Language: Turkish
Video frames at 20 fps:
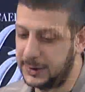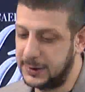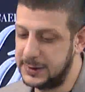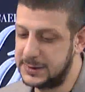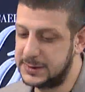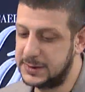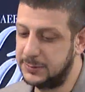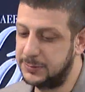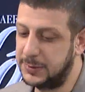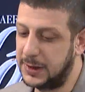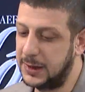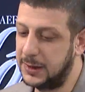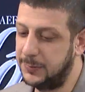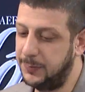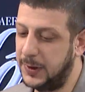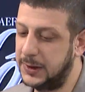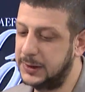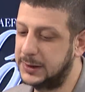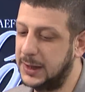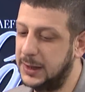İstibra
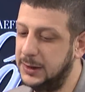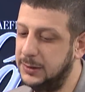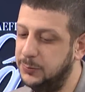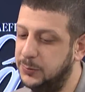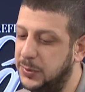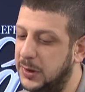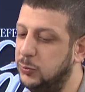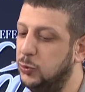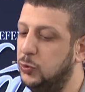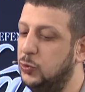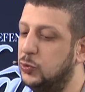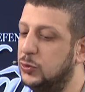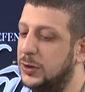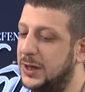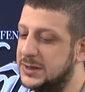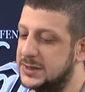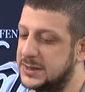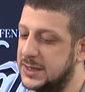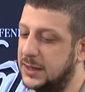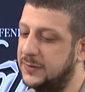yaparken pamuk
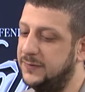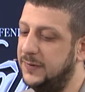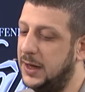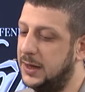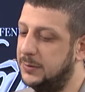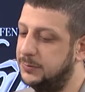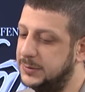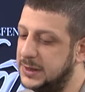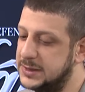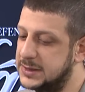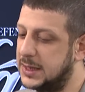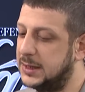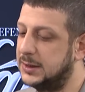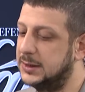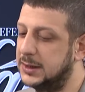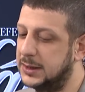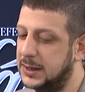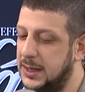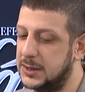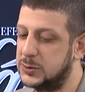kullansak ve abdest
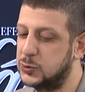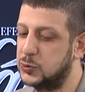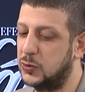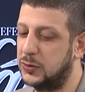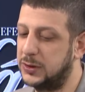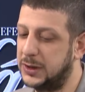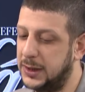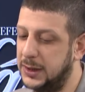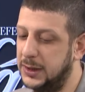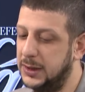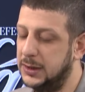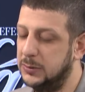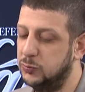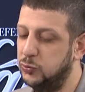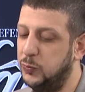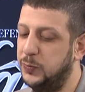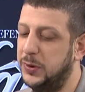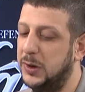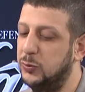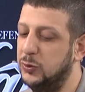aldıktan sonra
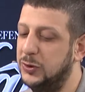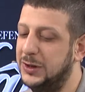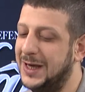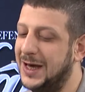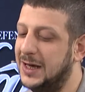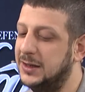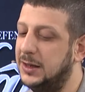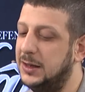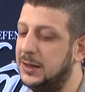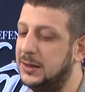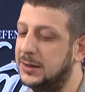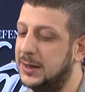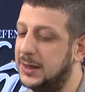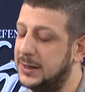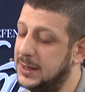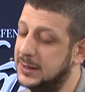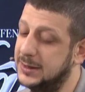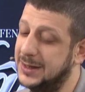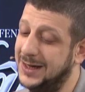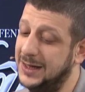bu pamuk
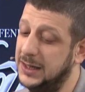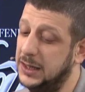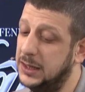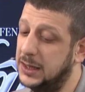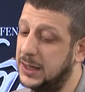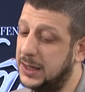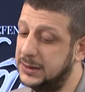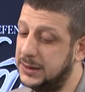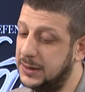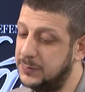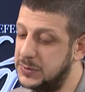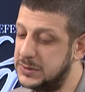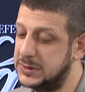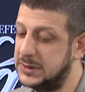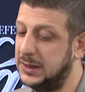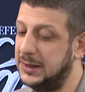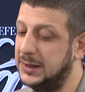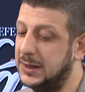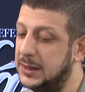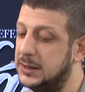kendiliğinden ya da
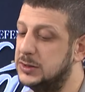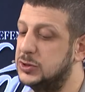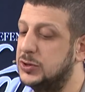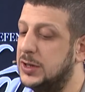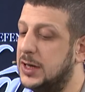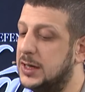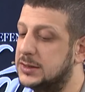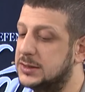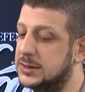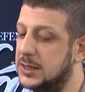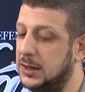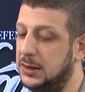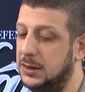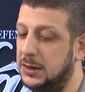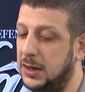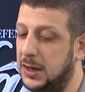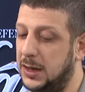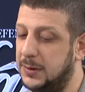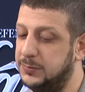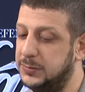irademizle geri çıkarsak
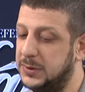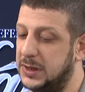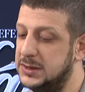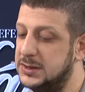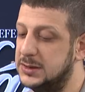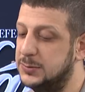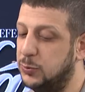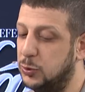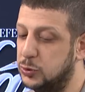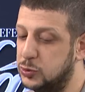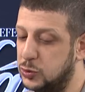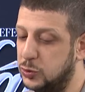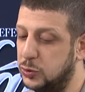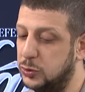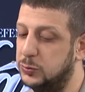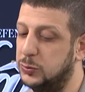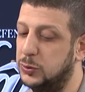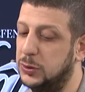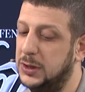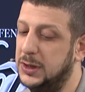abdest
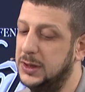bozulur mu?